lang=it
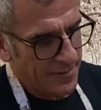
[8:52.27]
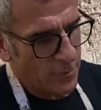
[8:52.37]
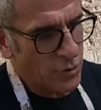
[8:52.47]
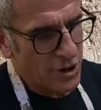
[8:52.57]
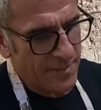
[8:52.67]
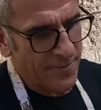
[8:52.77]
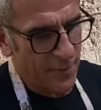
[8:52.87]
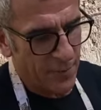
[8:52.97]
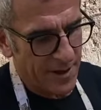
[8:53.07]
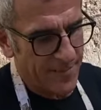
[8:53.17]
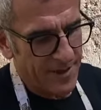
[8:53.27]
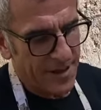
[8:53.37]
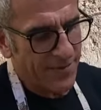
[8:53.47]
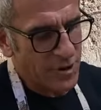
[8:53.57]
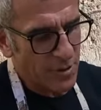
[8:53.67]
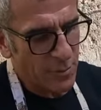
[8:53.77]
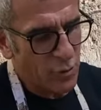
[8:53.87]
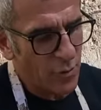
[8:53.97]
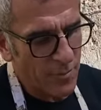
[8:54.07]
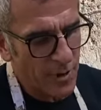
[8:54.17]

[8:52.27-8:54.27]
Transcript: cuociamo i funghi li facciamo in due,